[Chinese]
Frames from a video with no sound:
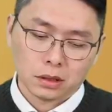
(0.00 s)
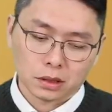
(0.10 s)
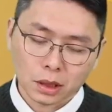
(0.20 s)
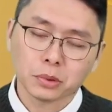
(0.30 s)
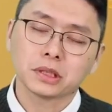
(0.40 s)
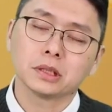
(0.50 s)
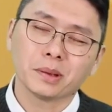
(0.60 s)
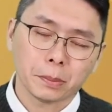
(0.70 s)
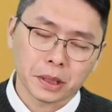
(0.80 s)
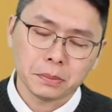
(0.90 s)
也差不多十
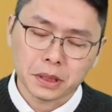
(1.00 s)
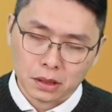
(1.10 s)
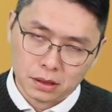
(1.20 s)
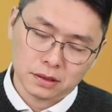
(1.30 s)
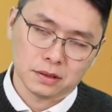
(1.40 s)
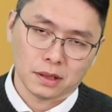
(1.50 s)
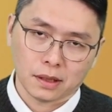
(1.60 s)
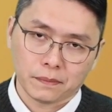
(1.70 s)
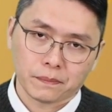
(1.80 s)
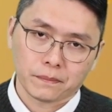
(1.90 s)
倍本一比而已了，
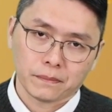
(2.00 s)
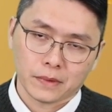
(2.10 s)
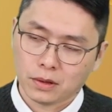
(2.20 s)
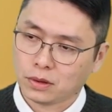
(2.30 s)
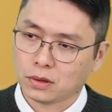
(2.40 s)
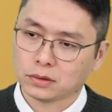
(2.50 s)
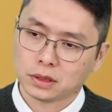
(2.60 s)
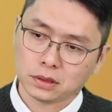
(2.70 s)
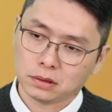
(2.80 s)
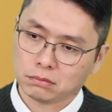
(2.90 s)
因为公
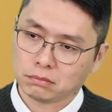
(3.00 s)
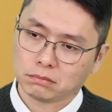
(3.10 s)
司，